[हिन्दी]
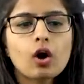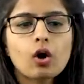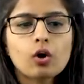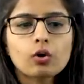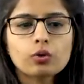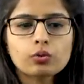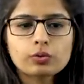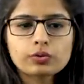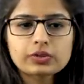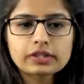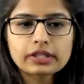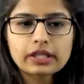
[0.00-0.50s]

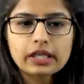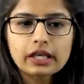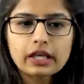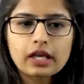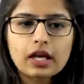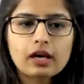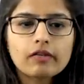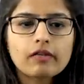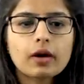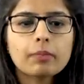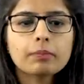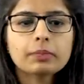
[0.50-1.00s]
और उसके
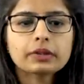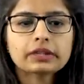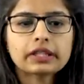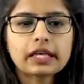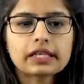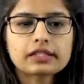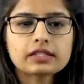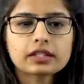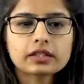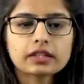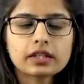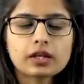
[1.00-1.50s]
अलावा आप बता
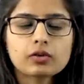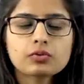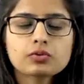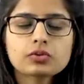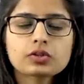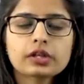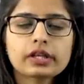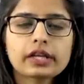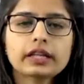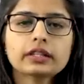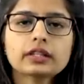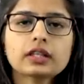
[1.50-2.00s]
सकते हैं उस
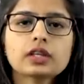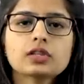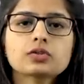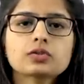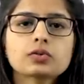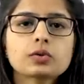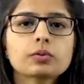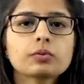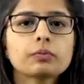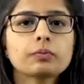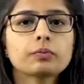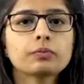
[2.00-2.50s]
करेक्ट
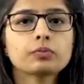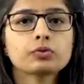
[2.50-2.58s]
आंसर